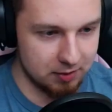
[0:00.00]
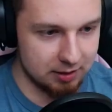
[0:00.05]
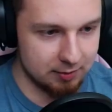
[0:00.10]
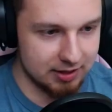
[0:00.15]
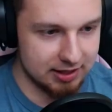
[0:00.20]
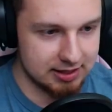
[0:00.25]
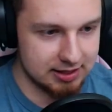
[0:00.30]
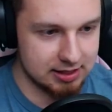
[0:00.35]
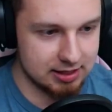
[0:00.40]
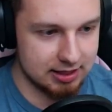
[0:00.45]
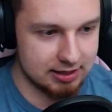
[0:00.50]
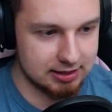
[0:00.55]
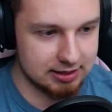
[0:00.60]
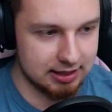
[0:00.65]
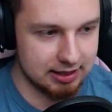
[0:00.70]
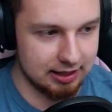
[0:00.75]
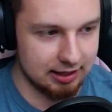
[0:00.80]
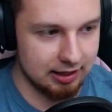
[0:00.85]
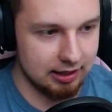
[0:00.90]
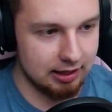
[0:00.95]

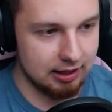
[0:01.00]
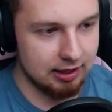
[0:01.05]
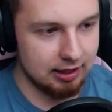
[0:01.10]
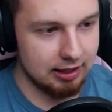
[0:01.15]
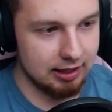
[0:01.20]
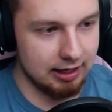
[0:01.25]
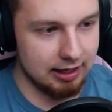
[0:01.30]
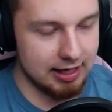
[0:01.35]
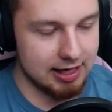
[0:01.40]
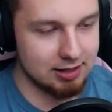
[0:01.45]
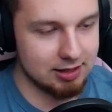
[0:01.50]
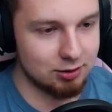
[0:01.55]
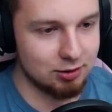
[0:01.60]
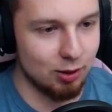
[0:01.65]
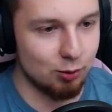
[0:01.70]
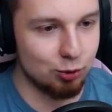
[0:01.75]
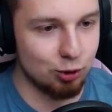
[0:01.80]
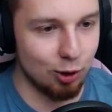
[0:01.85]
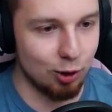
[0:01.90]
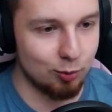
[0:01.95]
Mercedesa, ale jest to
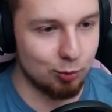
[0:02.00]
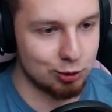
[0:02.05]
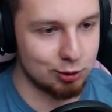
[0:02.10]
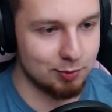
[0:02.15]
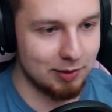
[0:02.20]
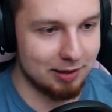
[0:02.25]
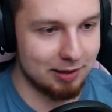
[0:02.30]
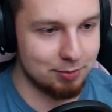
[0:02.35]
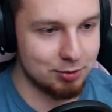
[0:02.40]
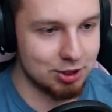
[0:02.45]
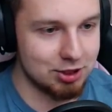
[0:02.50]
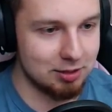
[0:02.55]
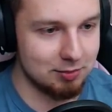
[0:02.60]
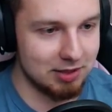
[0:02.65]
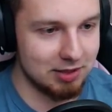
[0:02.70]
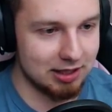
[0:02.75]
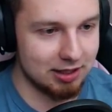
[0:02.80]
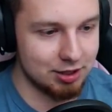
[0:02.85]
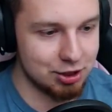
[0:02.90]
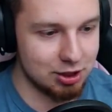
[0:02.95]
autobus, ma
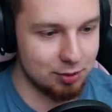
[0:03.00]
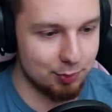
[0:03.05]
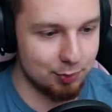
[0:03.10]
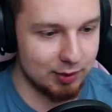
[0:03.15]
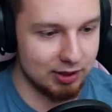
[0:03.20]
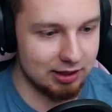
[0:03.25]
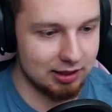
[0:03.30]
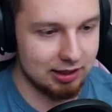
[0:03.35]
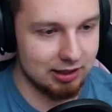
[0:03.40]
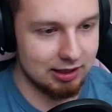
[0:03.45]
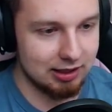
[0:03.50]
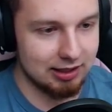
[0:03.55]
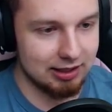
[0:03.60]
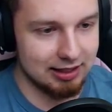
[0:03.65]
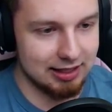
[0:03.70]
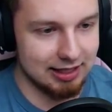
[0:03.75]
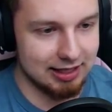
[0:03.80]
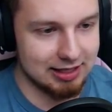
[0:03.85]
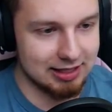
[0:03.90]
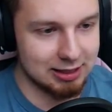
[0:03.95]
przyciemniane szyby i
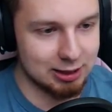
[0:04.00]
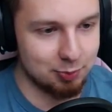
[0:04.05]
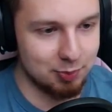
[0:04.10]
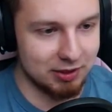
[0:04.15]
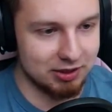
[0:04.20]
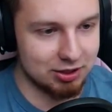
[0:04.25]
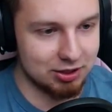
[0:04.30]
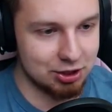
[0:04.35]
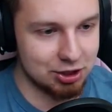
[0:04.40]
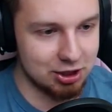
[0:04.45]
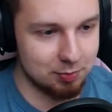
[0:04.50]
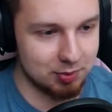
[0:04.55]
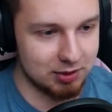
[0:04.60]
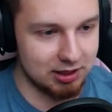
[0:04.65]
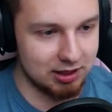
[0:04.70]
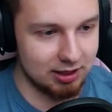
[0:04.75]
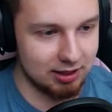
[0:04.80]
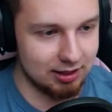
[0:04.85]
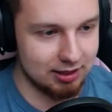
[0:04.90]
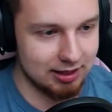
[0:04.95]
nie jest zbyt
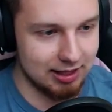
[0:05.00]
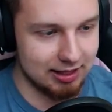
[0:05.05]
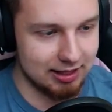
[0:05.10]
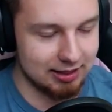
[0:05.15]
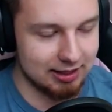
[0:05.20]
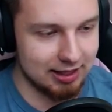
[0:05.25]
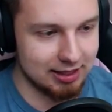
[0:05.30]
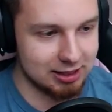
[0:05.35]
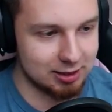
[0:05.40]
szybki, nie, nie jest